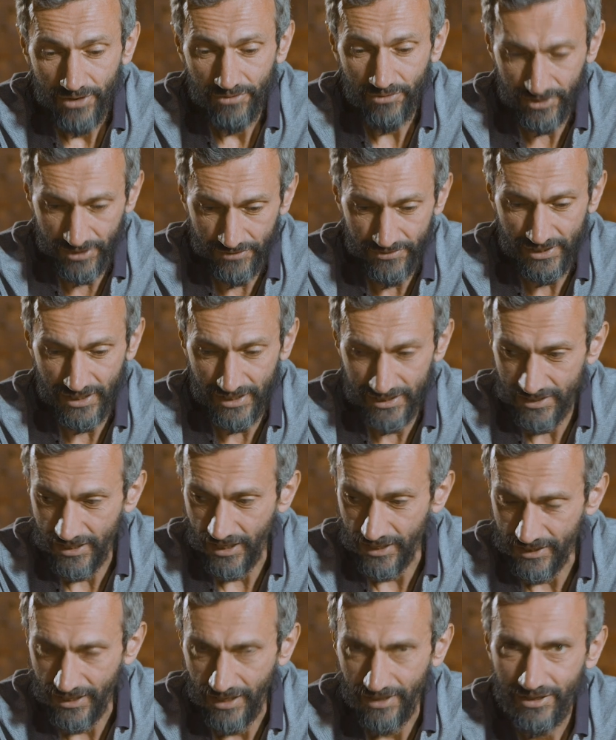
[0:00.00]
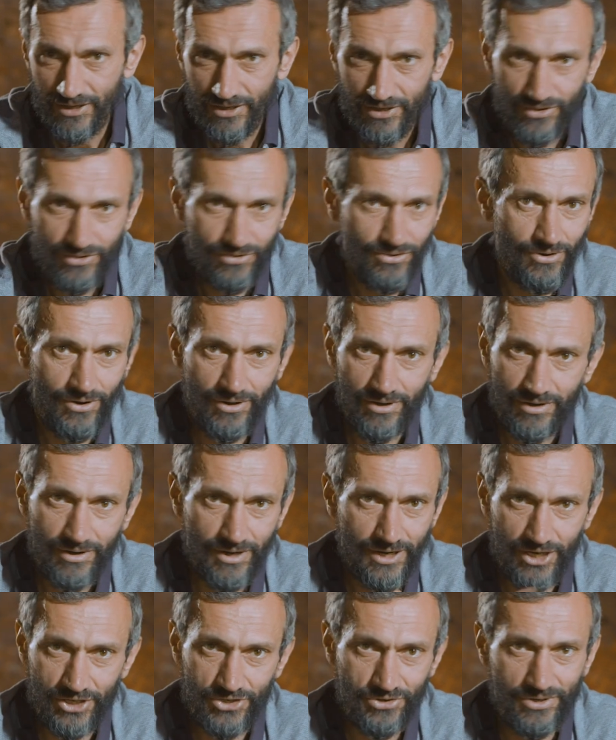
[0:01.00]
Вот и вся разгадка. Но
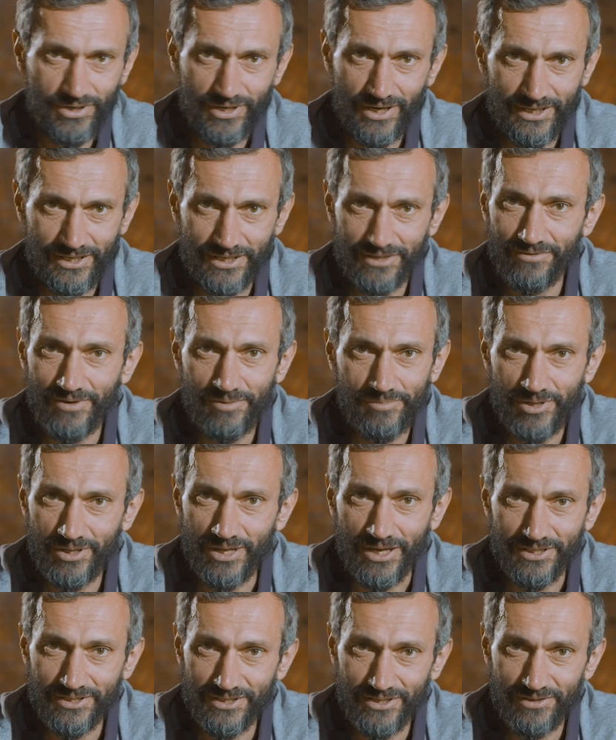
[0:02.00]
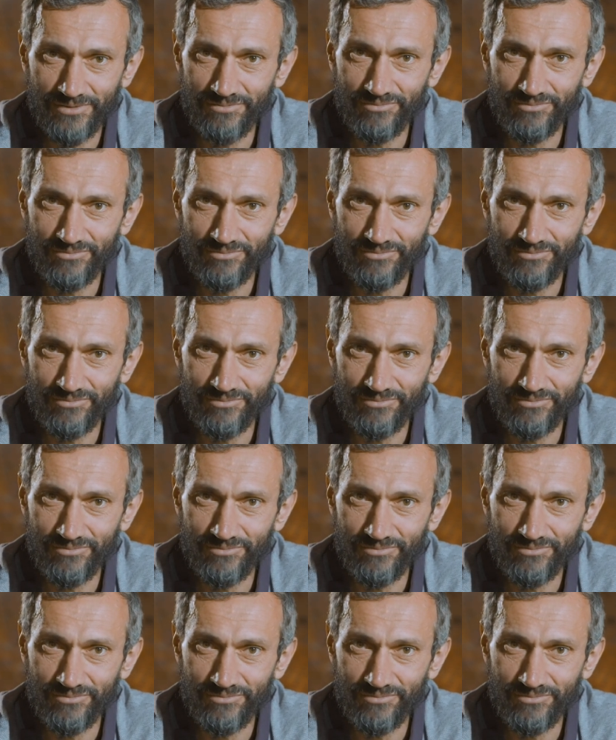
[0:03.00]
хорошо играть это вам не даст.